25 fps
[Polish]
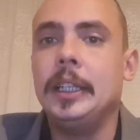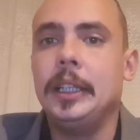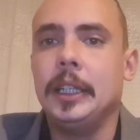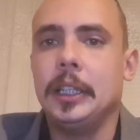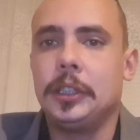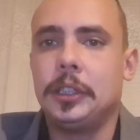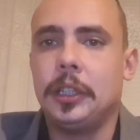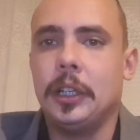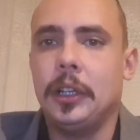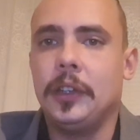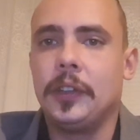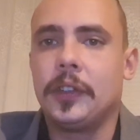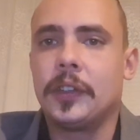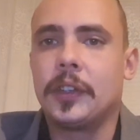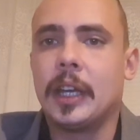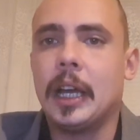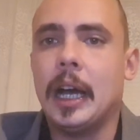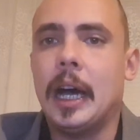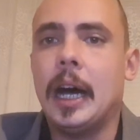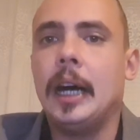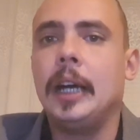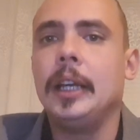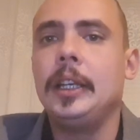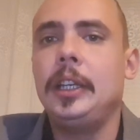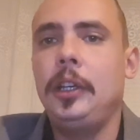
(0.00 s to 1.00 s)

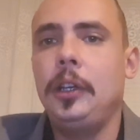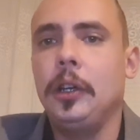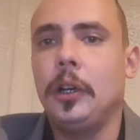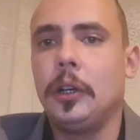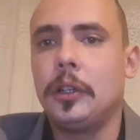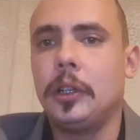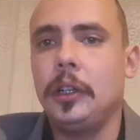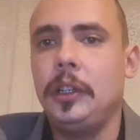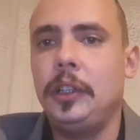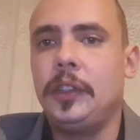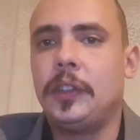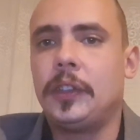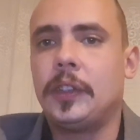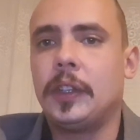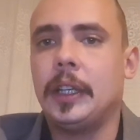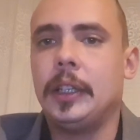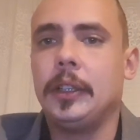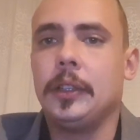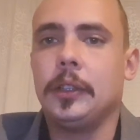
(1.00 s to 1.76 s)
Jasieska i okolice.